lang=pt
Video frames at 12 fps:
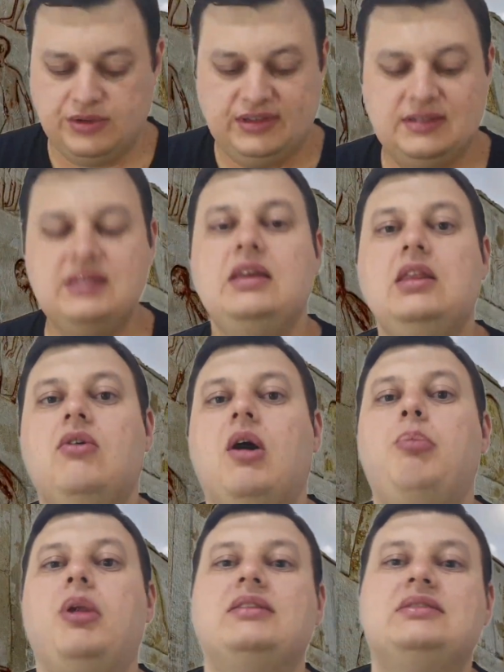os
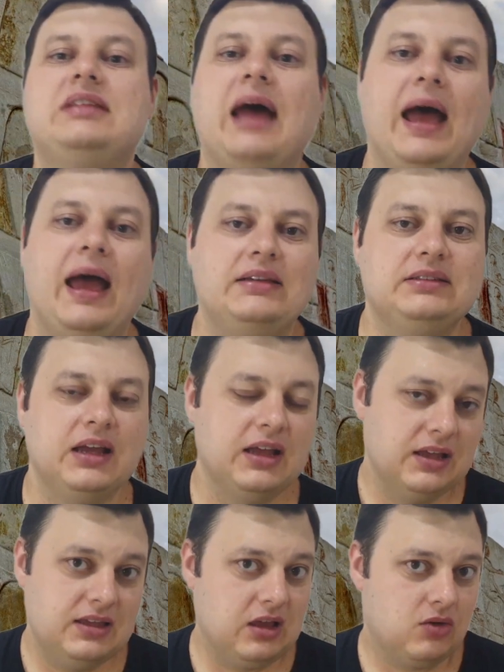ensinam a plantar
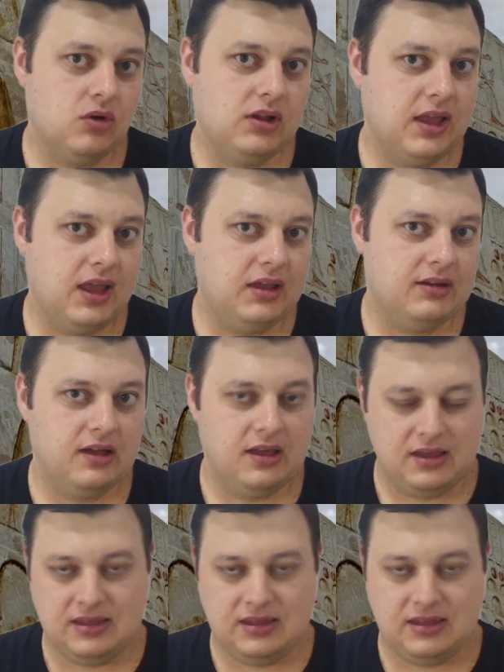e a colher